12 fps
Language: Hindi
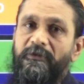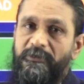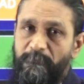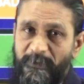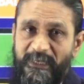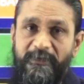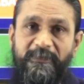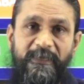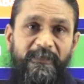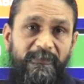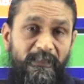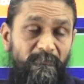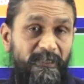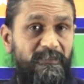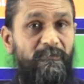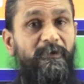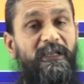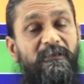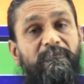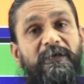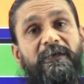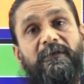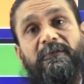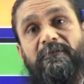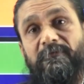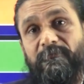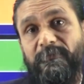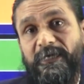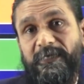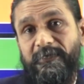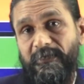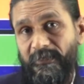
ट्रिपल आई हैदराबाद के बारे में मैं